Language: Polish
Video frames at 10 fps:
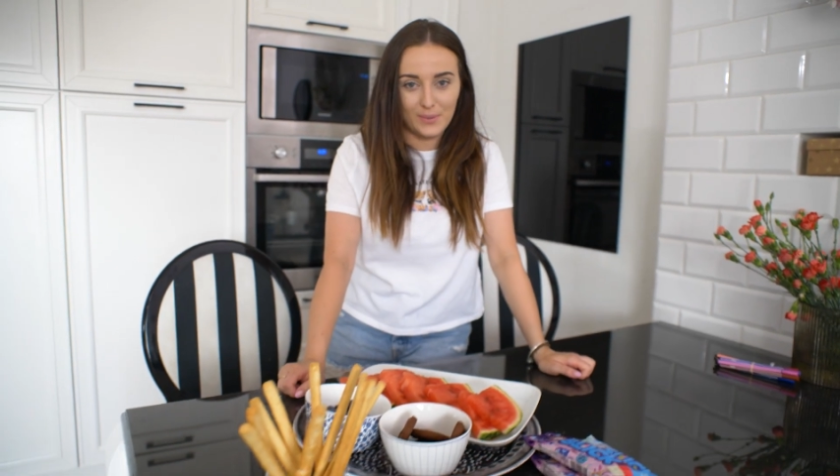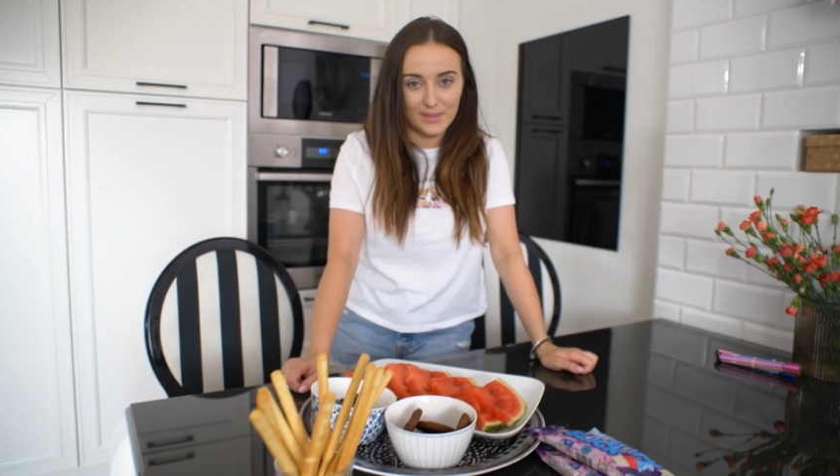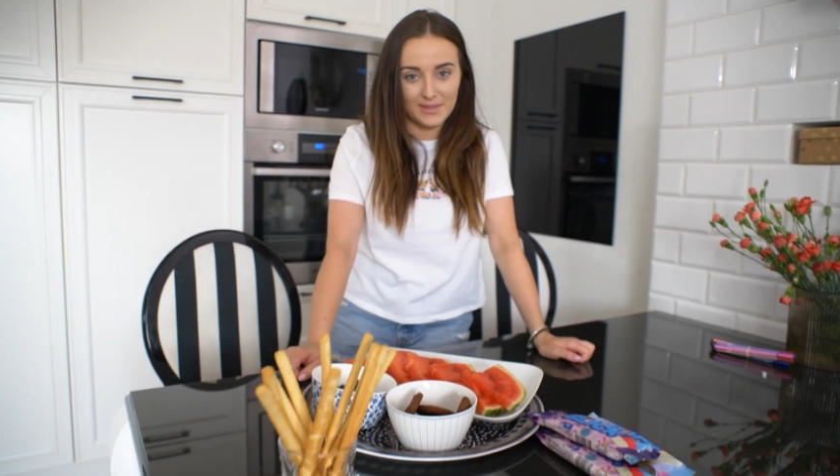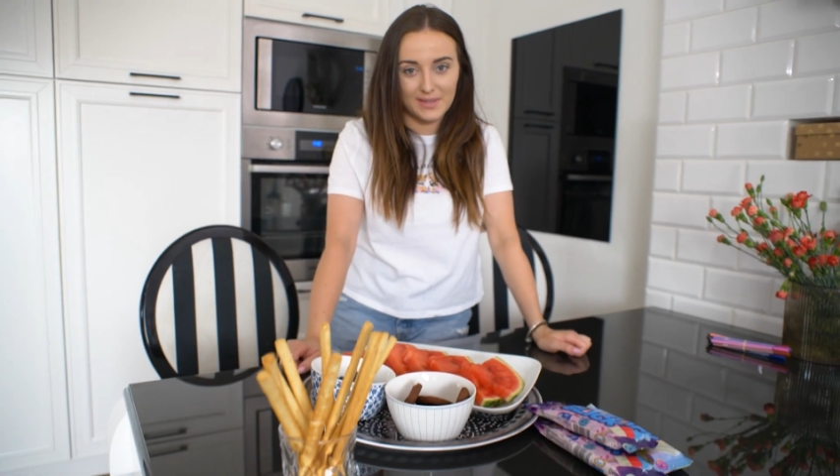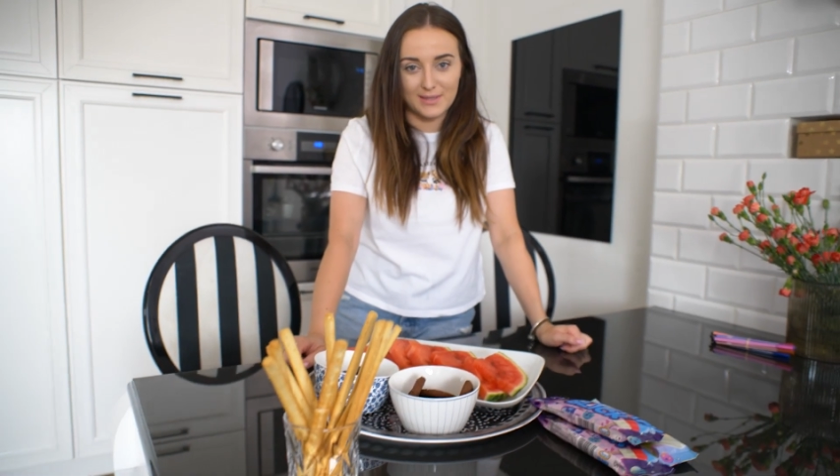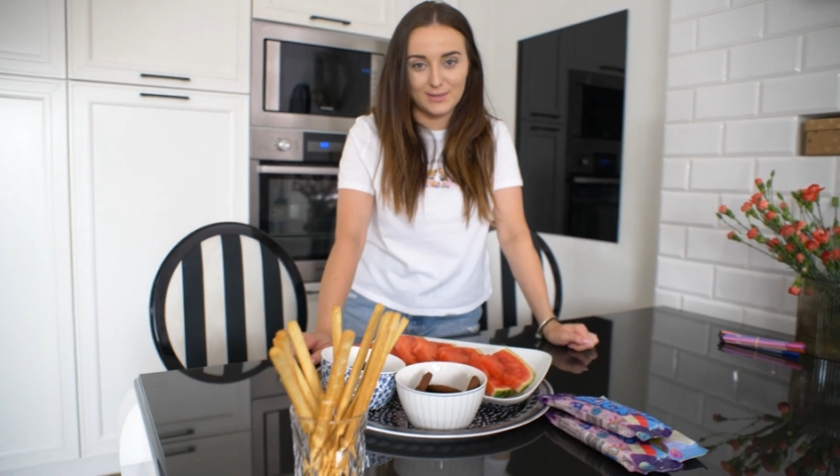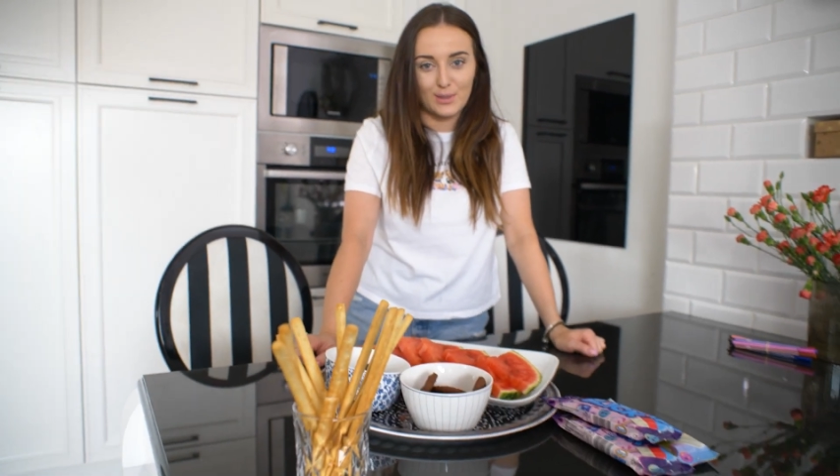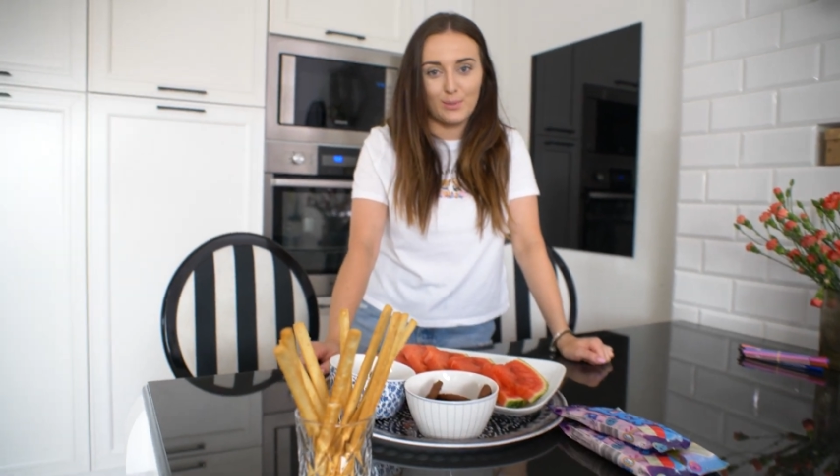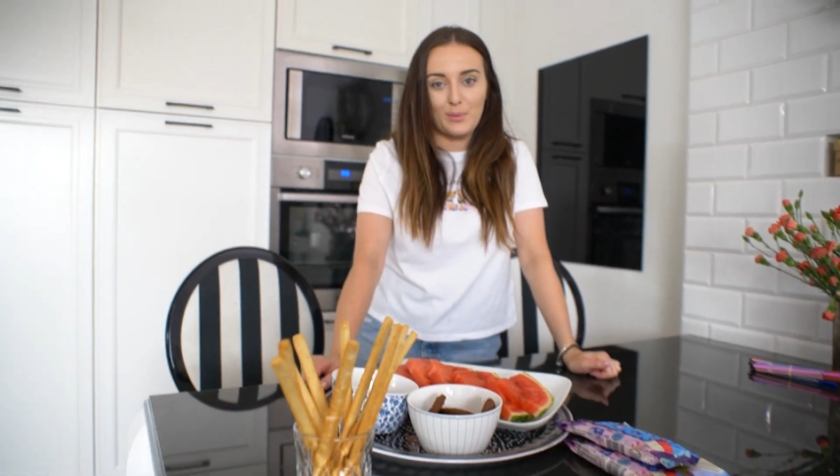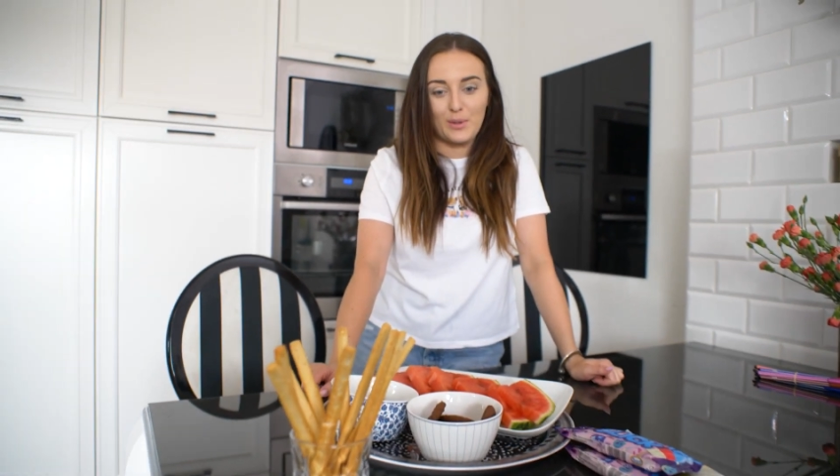piknik i
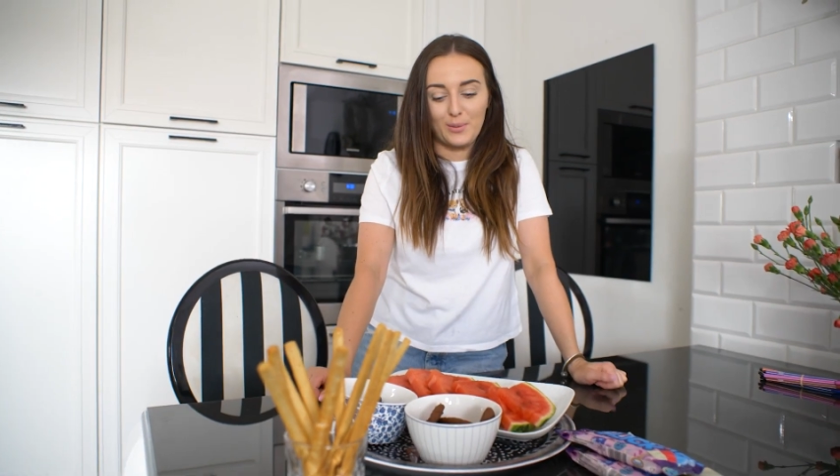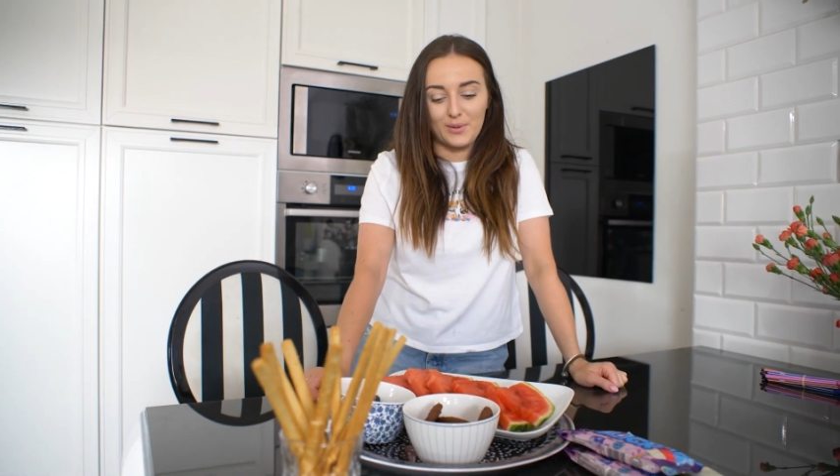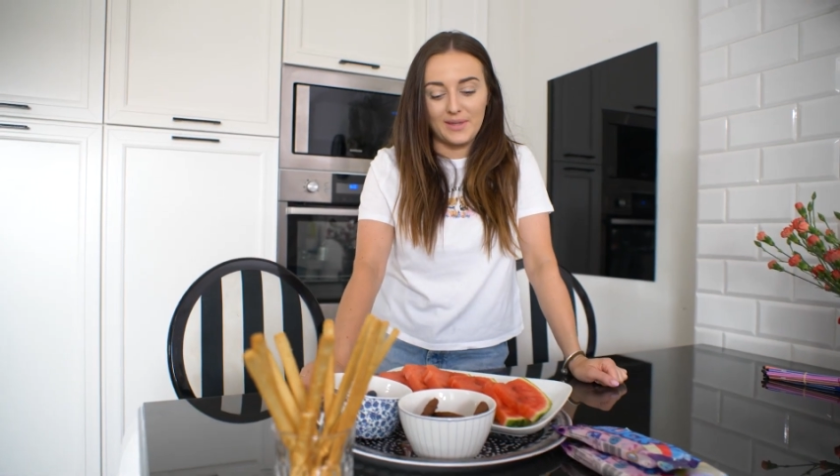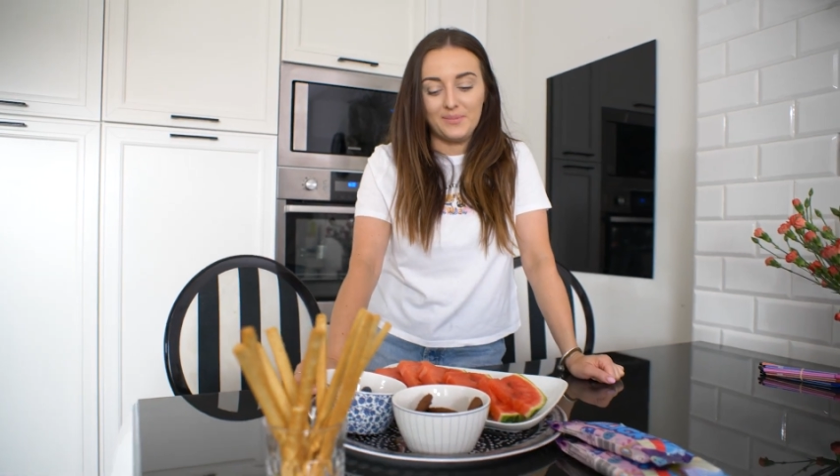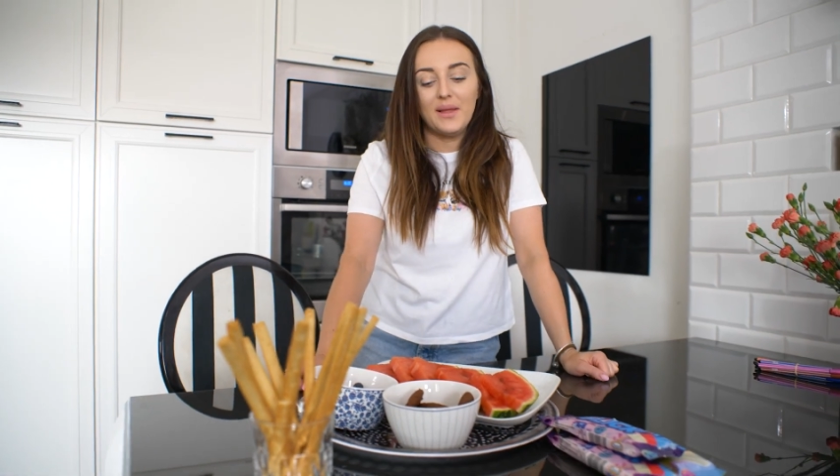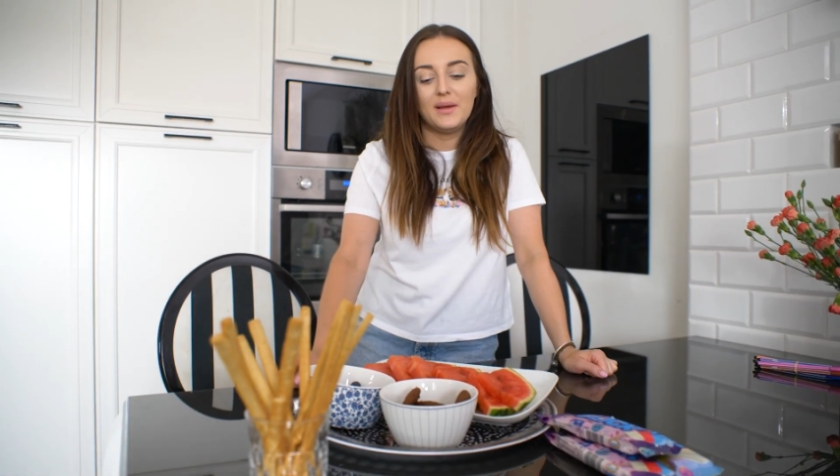zrobią robotę.